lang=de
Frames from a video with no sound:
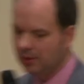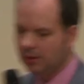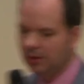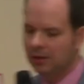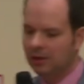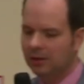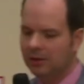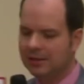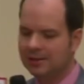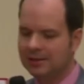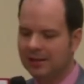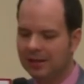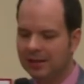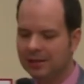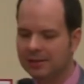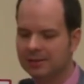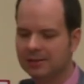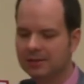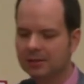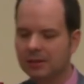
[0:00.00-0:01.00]
Äh, das
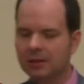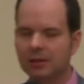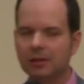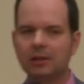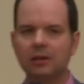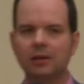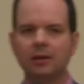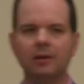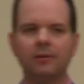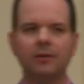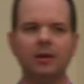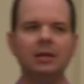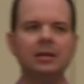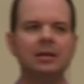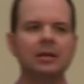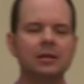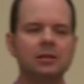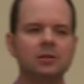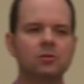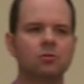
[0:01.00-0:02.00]
heißt, äh, in
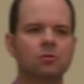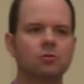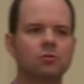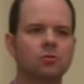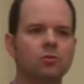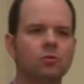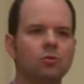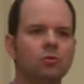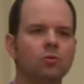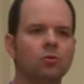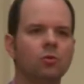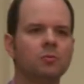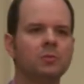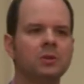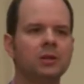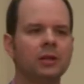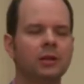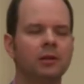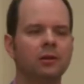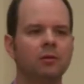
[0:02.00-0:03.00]
der Diskussion um,
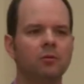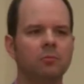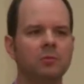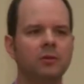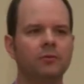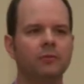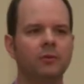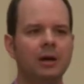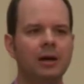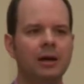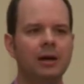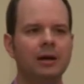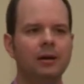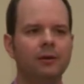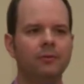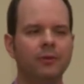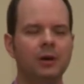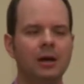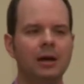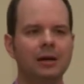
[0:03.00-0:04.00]
den, um die Fra
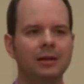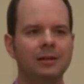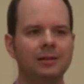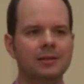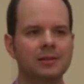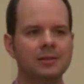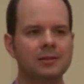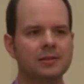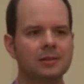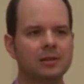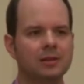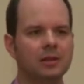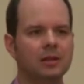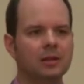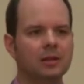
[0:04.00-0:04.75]
Frage des,